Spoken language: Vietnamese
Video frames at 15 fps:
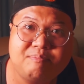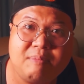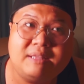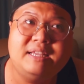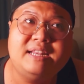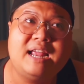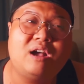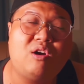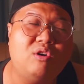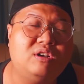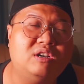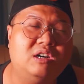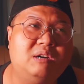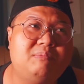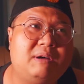bác đi ra khỏi
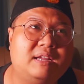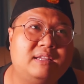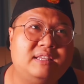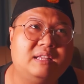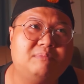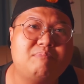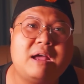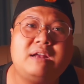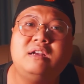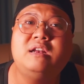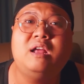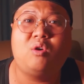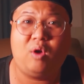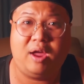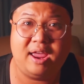cửa mà nhìn bác rất
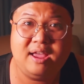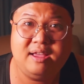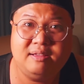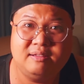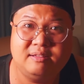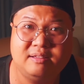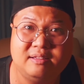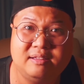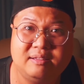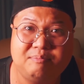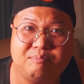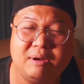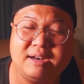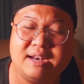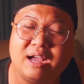là khỏe
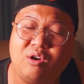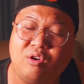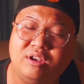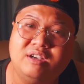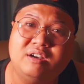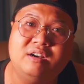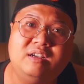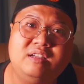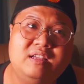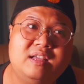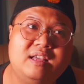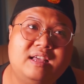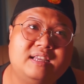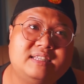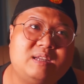bác đi ra khỏi cửa
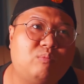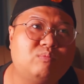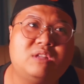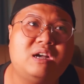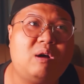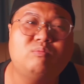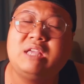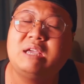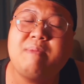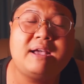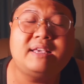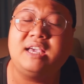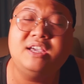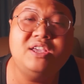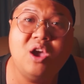xong tân không thấy
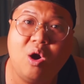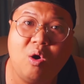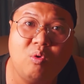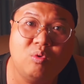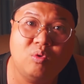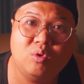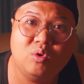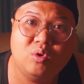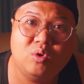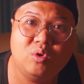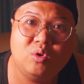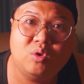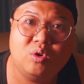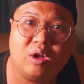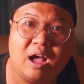bác chở vô
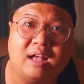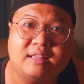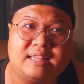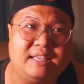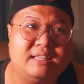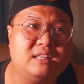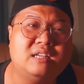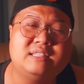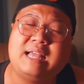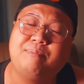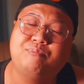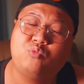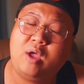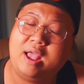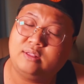à tại vì tân
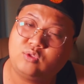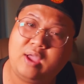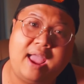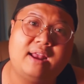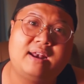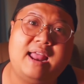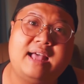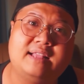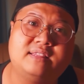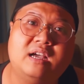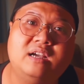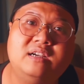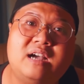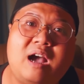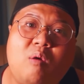nằm hoàn toàn là
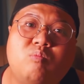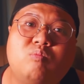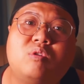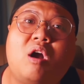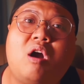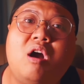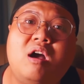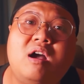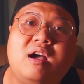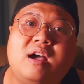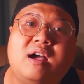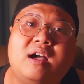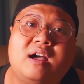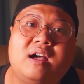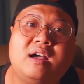tân không có
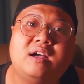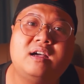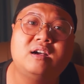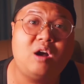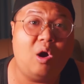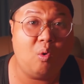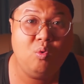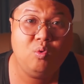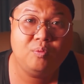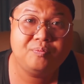uh, ngủ